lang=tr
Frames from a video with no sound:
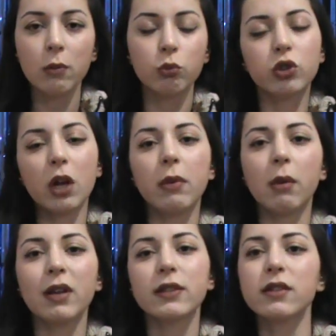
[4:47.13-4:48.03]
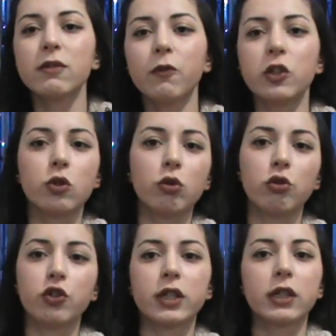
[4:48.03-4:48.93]
Bu tamamen sizin
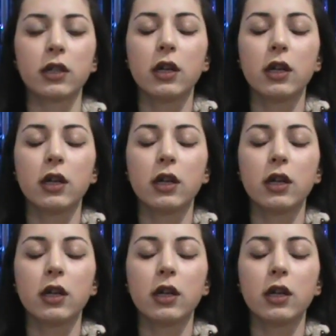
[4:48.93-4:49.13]
fizyolojik